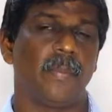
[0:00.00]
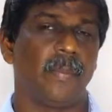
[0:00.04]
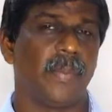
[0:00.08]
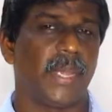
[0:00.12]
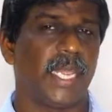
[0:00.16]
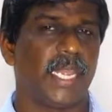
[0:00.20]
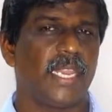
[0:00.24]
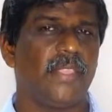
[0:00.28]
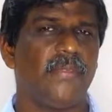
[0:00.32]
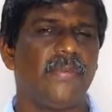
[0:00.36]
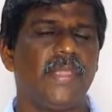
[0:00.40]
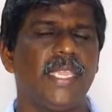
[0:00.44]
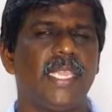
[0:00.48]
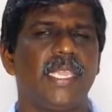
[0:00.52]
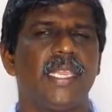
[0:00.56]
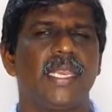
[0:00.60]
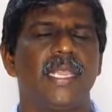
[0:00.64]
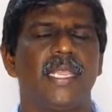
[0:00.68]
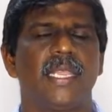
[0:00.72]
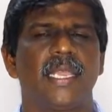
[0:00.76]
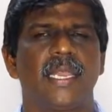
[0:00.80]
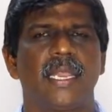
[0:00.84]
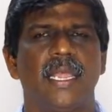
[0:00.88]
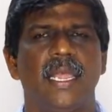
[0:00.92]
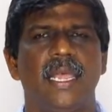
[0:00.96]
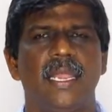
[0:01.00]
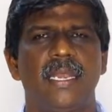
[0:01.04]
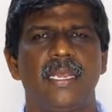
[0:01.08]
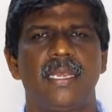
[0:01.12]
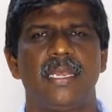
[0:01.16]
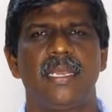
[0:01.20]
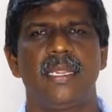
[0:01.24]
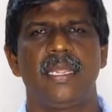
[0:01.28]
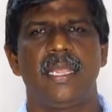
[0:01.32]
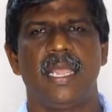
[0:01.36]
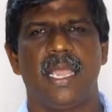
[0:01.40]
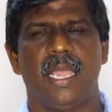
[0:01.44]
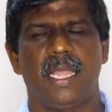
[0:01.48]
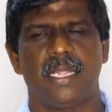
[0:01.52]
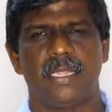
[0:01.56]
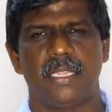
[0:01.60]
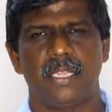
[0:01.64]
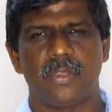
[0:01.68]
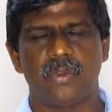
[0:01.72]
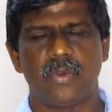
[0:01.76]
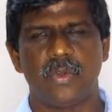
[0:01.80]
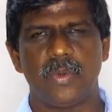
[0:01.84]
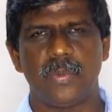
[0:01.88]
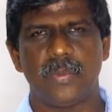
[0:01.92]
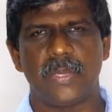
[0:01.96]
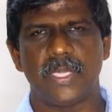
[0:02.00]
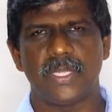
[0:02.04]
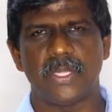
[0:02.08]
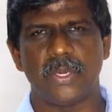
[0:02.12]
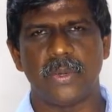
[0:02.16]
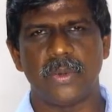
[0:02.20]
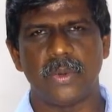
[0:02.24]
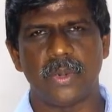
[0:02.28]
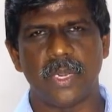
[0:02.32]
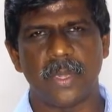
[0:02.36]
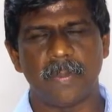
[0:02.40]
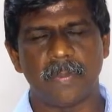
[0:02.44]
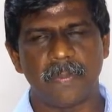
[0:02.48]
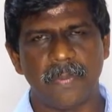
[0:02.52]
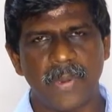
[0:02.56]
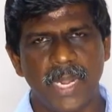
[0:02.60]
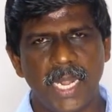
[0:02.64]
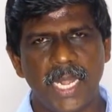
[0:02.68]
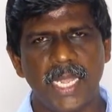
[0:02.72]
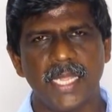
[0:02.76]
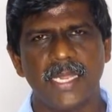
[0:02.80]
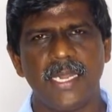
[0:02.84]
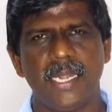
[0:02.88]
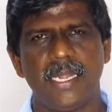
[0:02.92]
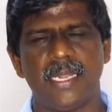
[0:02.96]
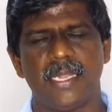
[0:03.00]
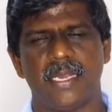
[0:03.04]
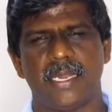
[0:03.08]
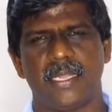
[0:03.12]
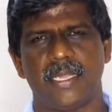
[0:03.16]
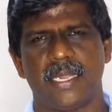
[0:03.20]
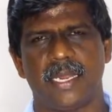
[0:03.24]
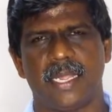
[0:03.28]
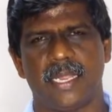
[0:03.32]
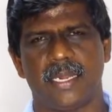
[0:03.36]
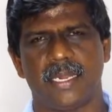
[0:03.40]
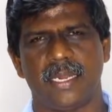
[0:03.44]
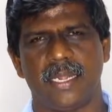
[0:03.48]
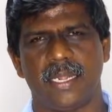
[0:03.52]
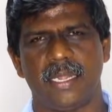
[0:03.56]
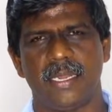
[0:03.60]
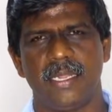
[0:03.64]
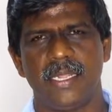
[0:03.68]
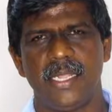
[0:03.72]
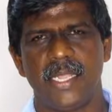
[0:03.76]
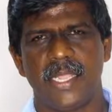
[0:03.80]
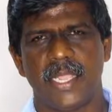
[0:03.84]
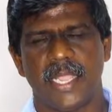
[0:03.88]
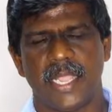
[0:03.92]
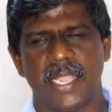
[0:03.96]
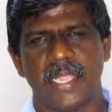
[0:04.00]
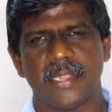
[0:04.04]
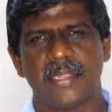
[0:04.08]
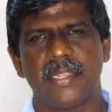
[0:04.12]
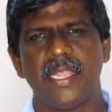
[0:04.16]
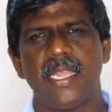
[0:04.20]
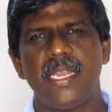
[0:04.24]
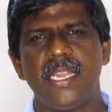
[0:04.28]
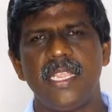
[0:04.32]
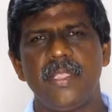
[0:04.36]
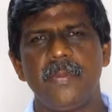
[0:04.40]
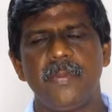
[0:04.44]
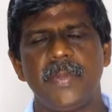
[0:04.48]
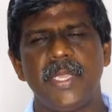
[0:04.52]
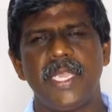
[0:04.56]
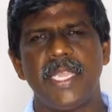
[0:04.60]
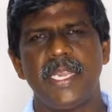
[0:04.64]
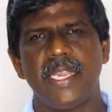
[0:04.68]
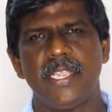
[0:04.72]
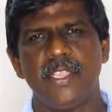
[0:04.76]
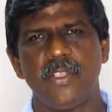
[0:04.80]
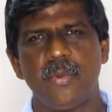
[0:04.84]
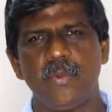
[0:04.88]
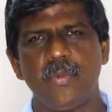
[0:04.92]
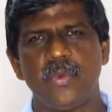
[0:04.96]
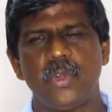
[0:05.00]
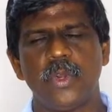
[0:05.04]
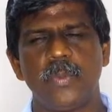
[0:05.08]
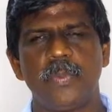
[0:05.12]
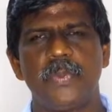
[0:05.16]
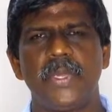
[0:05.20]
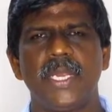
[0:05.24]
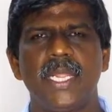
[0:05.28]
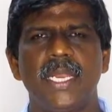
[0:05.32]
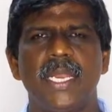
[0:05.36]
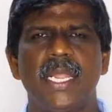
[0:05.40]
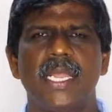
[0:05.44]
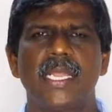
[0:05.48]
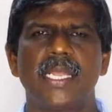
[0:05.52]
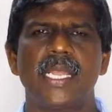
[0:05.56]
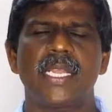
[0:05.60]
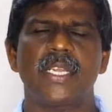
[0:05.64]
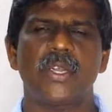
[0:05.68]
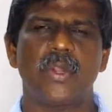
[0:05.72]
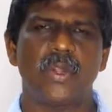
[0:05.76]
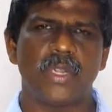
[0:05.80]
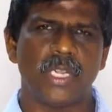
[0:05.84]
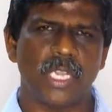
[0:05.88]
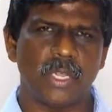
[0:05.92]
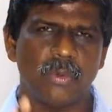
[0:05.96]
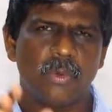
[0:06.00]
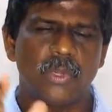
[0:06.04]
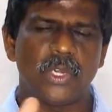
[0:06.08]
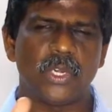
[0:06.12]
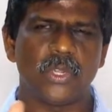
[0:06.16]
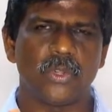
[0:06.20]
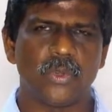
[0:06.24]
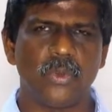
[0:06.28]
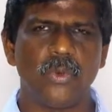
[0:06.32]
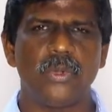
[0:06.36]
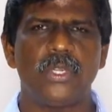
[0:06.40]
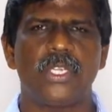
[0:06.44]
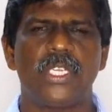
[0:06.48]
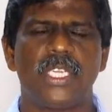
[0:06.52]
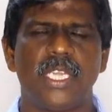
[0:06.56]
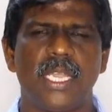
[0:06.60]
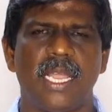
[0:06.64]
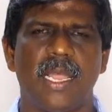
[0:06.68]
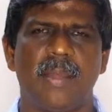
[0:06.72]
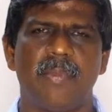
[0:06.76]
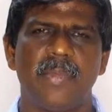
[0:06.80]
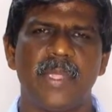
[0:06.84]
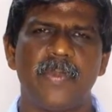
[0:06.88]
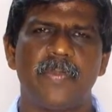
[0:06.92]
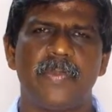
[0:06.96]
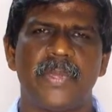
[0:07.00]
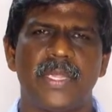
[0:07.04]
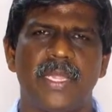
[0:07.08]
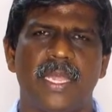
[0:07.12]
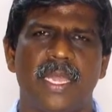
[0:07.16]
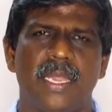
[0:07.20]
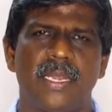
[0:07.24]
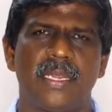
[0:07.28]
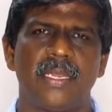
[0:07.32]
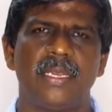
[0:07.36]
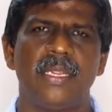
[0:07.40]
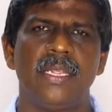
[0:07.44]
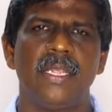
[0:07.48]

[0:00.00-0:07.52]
மனைவி இருக்கிறார் அந்த குடும்பத்தில் உள்ள பிள்ளைகள் இருக்கிறார்கள் இத்தனை பேரையும் உறுப்பினராக கொண்ட ஒரு கூட்டு அமைப்பு தான்